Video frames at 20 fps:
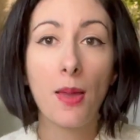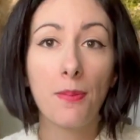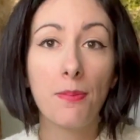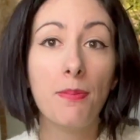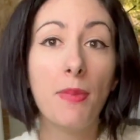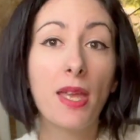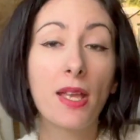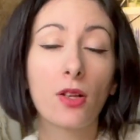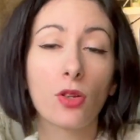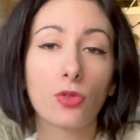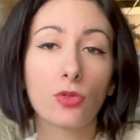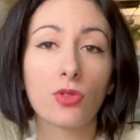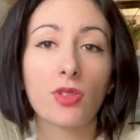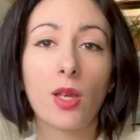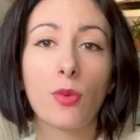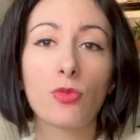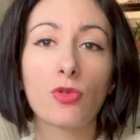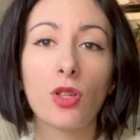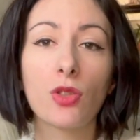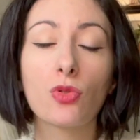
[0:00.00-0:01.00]
Mais quand on
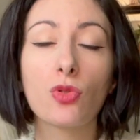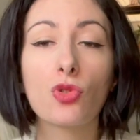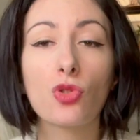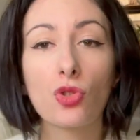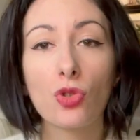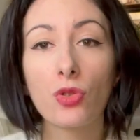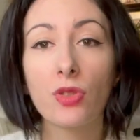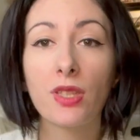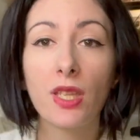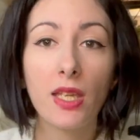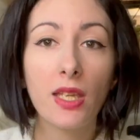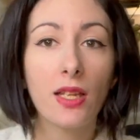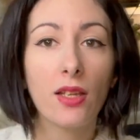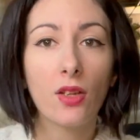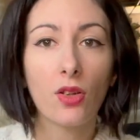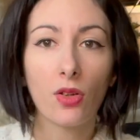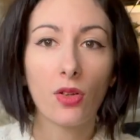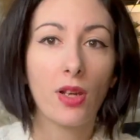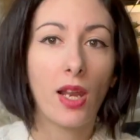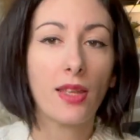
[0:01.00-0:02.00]
a besoin de jeter
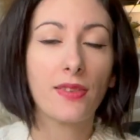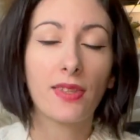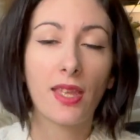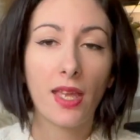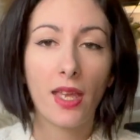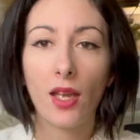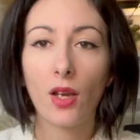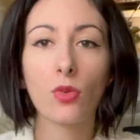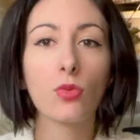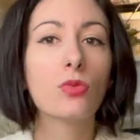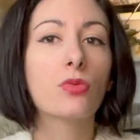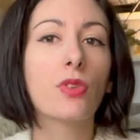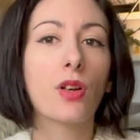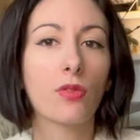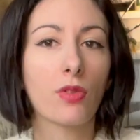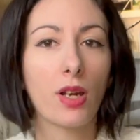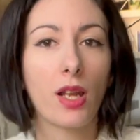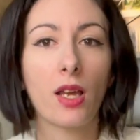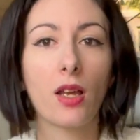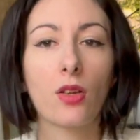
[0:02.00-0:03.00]
euh, la terre ou enfin
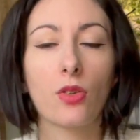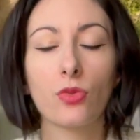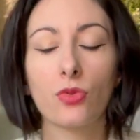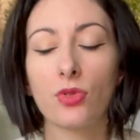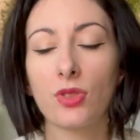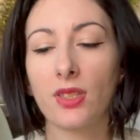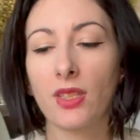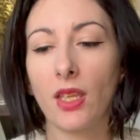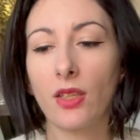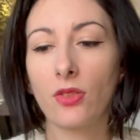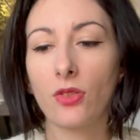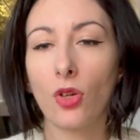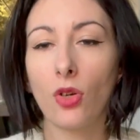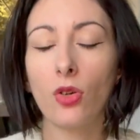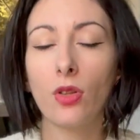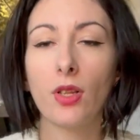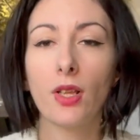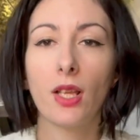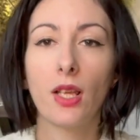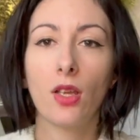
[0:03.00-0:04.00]
voilà euh, tout ce qu'il y a dedans,